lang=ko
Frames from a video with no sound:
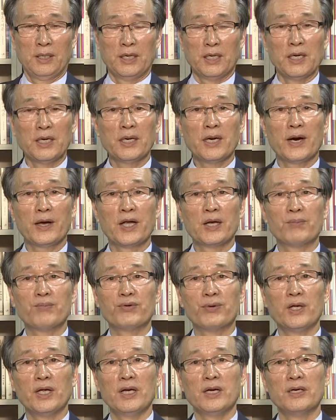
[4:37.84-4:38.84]
인간의
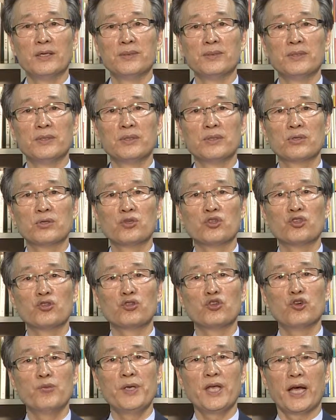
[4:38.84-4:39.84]
불행은
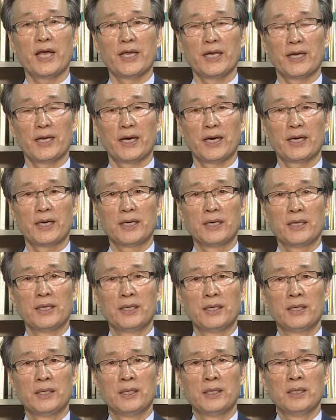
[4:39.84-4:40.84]
죽음이 아니라
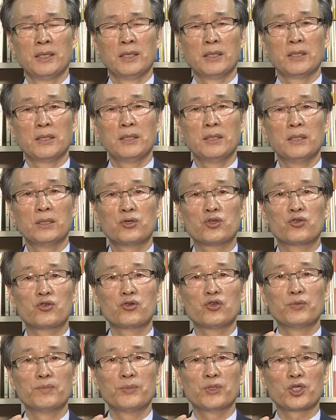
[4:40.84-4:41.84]
그
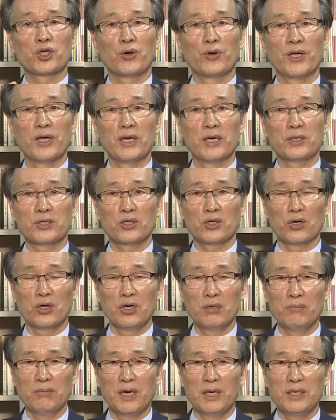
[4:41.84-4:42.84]
죽음 전에
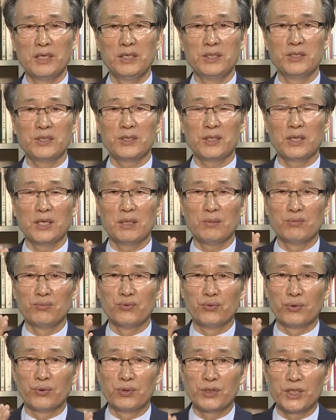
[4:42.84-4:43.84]
정말 인생이
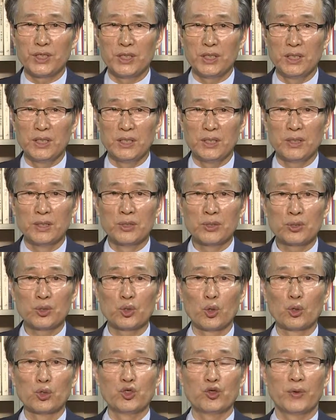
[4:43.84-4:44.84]
무엇이
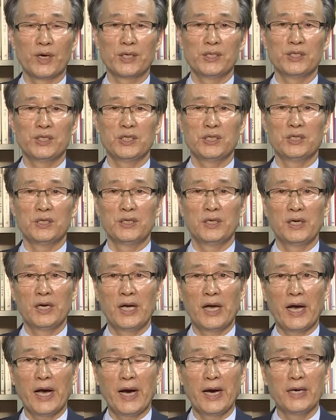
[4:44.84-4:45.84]
소중한지를
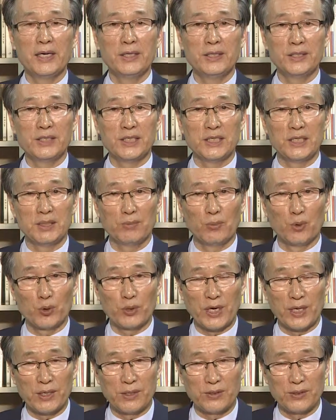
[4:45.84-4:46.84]
알지
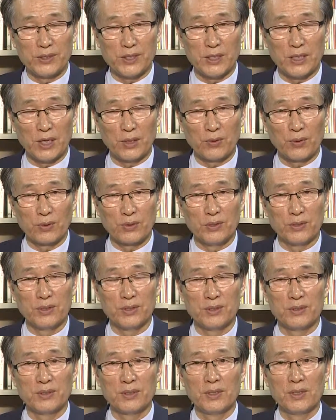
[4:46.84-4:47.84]
못하는 것이라고
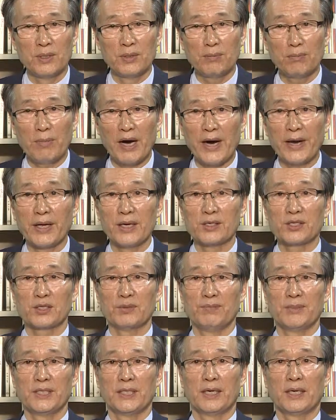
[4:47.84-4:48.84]
그는
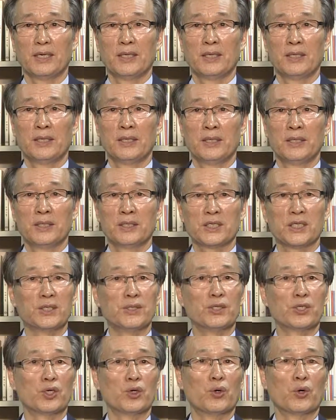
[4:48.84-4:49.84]
말했습니다.
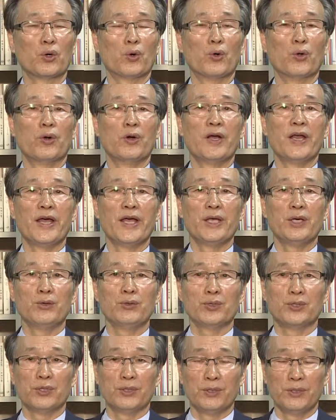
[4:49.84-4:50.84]
진정으로 오늘 내
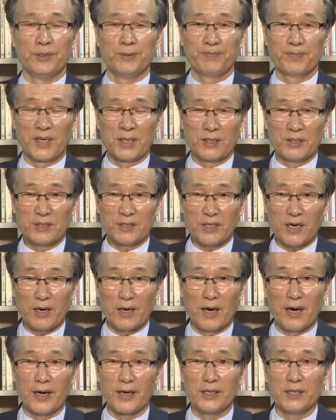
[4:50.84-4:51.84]
이웃을
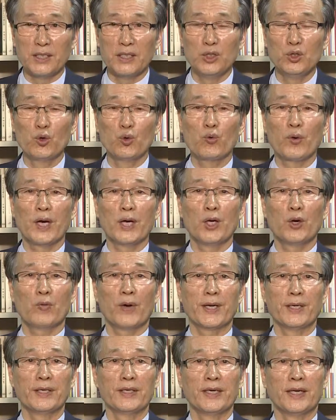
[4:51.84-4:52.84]
사랑하는 이웃과의
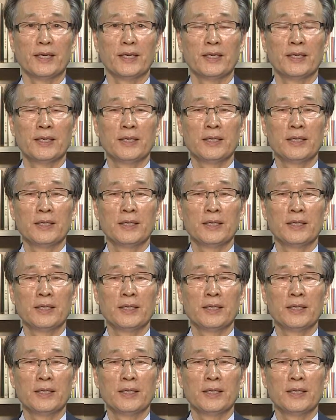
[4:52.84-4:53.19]
관계,